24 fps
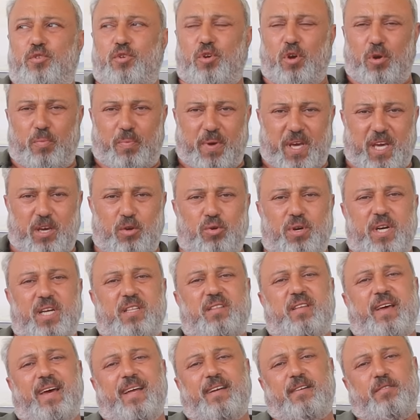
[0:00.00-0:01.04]
Köpeği
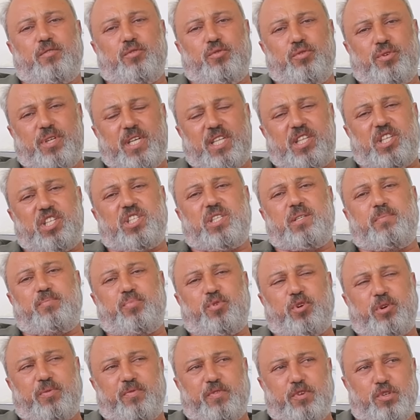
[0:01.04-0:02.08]
üreten üreticinin
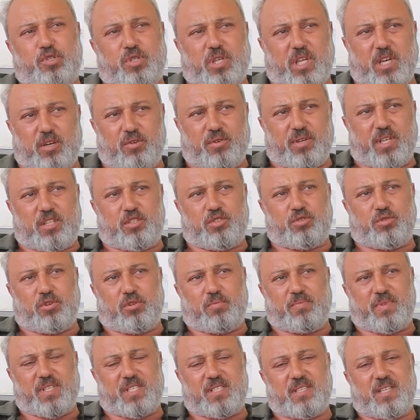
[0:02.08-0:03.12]
profesyonel üretici
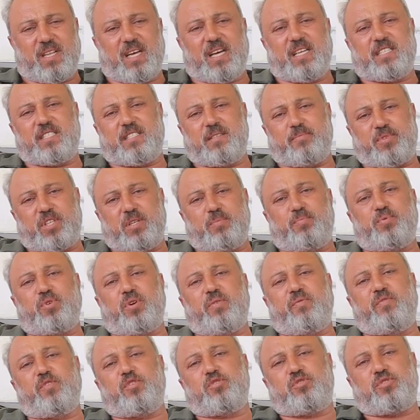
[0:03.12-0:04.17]
olması lazım ki
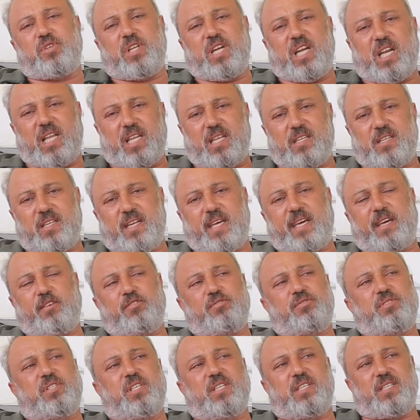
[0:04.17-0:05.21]
profesyonelliğini ne
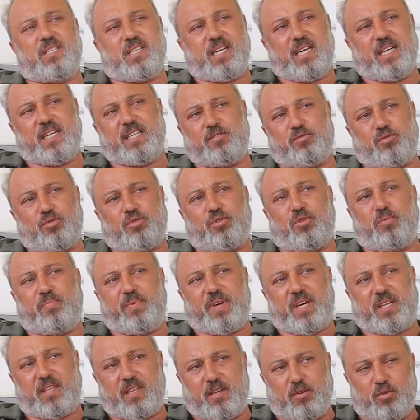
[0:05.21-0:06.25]
gösterir? En az o
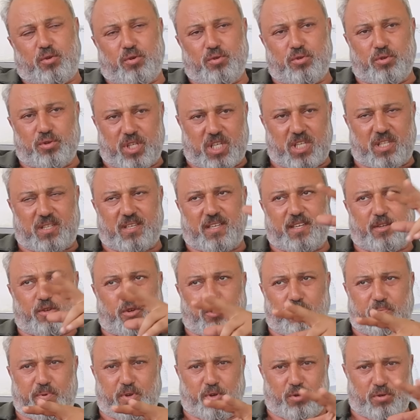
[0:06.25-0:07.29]
köpekten 10-12 tane
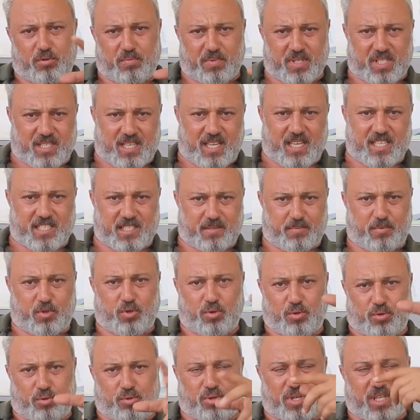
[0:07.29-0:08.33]
köpeği olması lazım
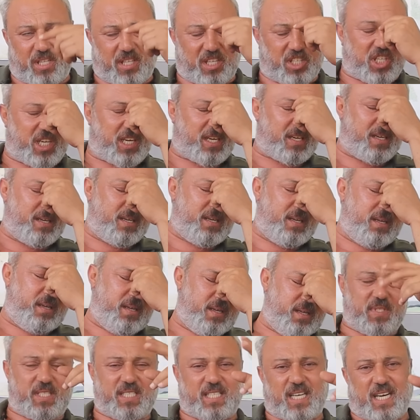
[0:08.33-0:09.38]
ki onu üretecek.
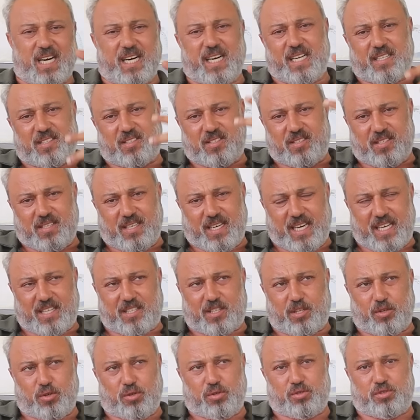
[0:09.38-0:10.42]
Kanattı
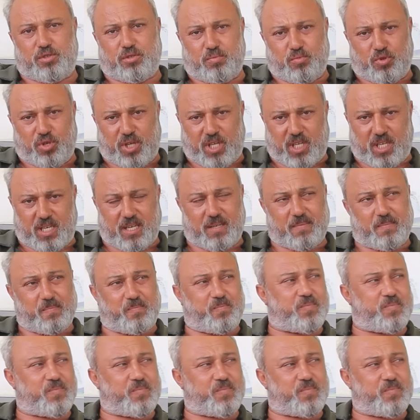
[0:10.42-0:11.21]
etkin olsun bu iki.